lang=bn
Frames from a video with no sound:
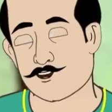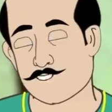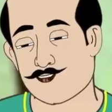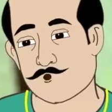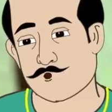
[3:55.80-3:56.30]

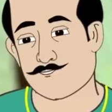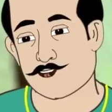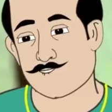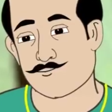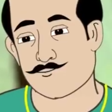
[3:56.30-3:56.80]
আরে
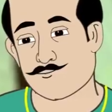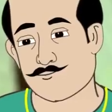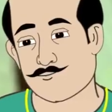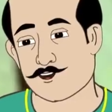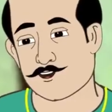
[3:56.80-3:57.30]
বাপরে
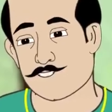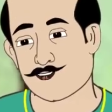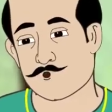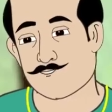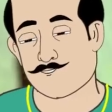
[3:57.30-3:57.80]

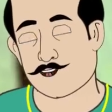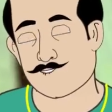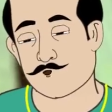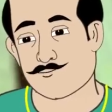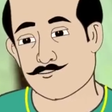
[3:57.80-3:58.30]
গ্রামের
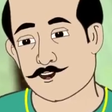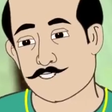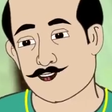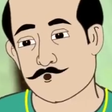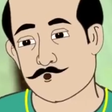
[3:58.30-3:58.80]
ছোপছাড়
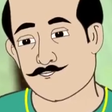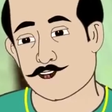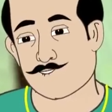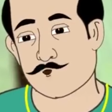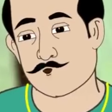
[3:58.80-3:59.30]
শেষ করে
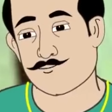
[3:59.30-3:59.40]
বাঁশ